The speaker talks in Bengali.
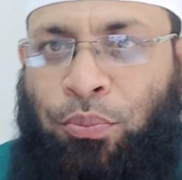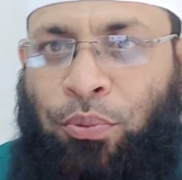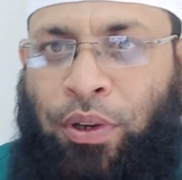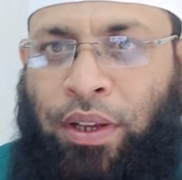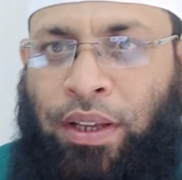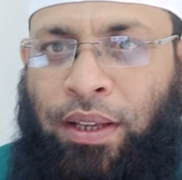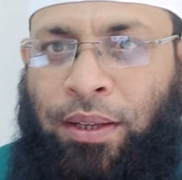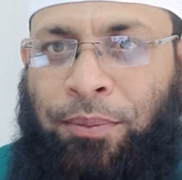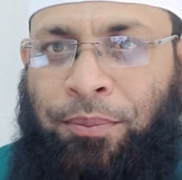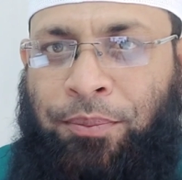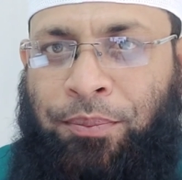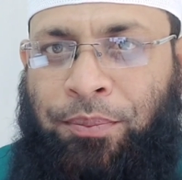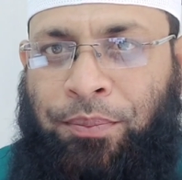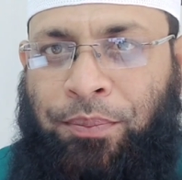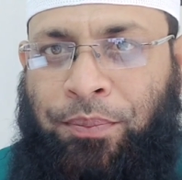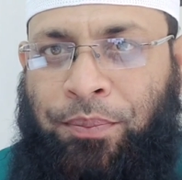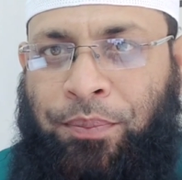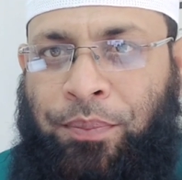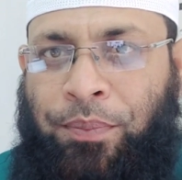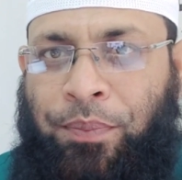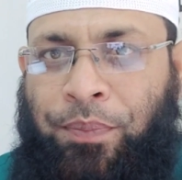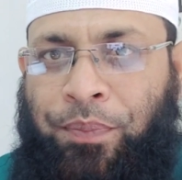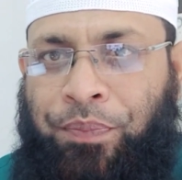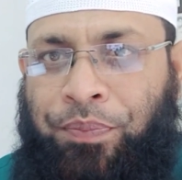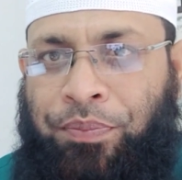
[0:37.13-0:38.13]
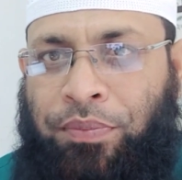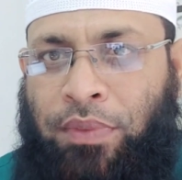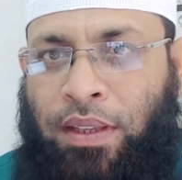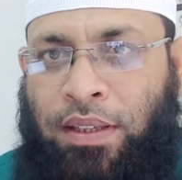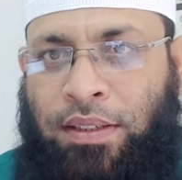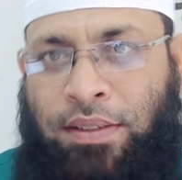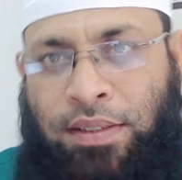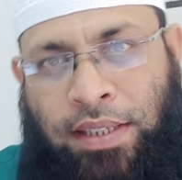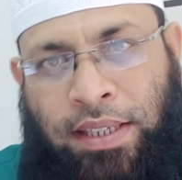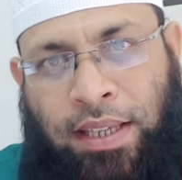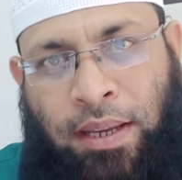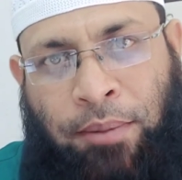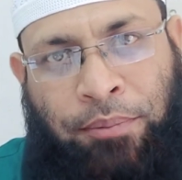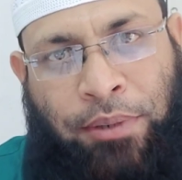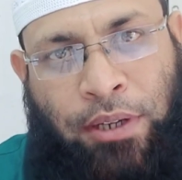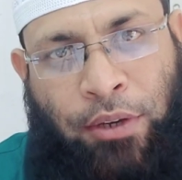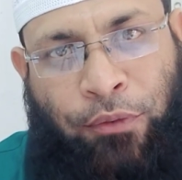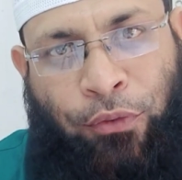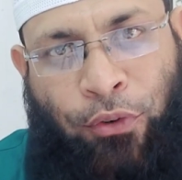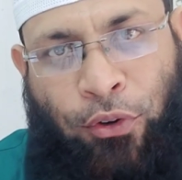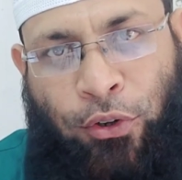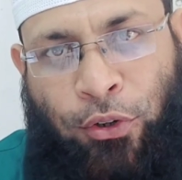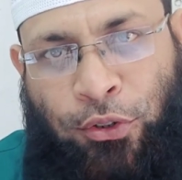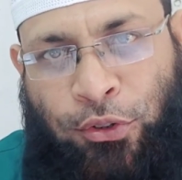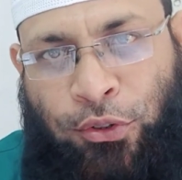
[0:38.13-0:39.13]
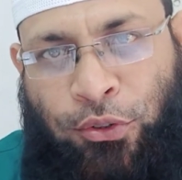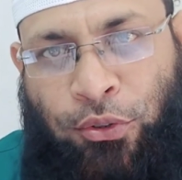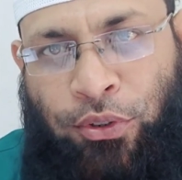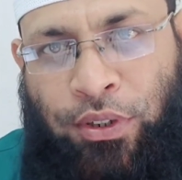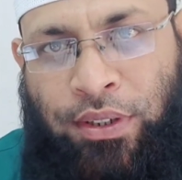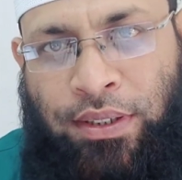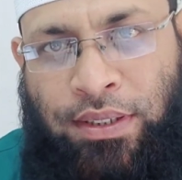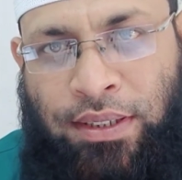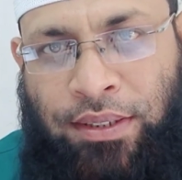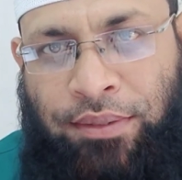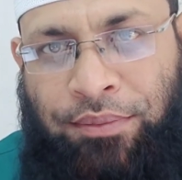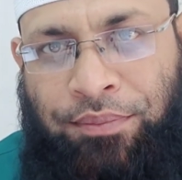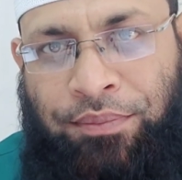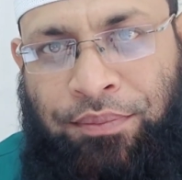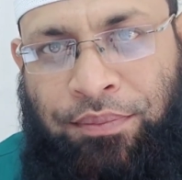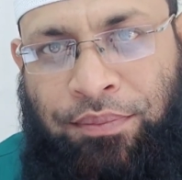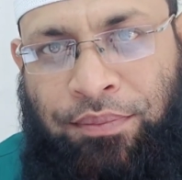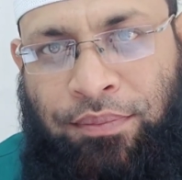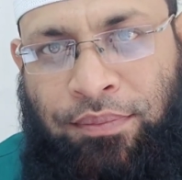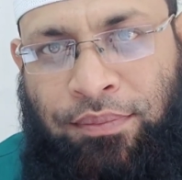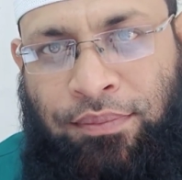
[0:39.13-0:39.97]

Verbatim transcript: উপরে সিয়ামকে ফরজ করেছেন